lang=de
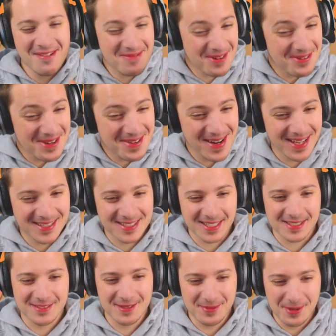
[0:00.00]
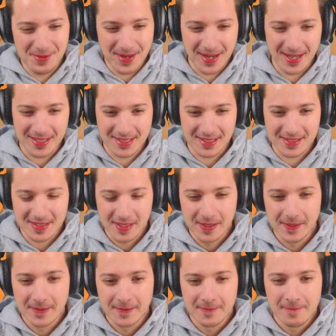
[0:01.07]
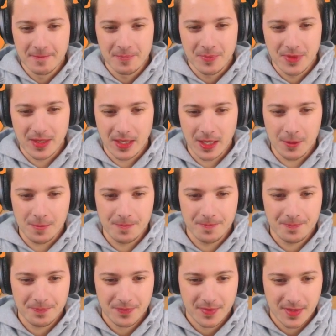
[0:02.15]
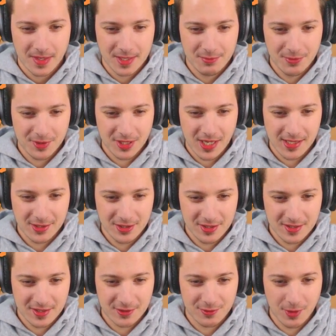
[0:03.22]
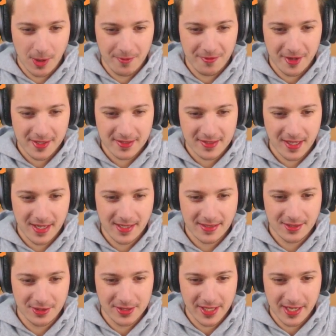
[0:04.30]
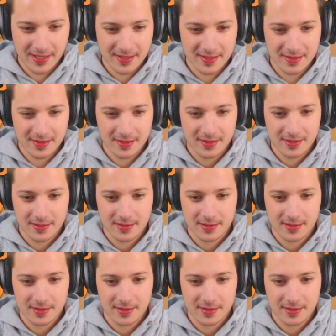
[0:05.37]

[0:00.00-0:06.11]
wir probieren das jetzt. Wir probieren das jetzt. So. Ich muss also dieses Rope festhalten und jetzt?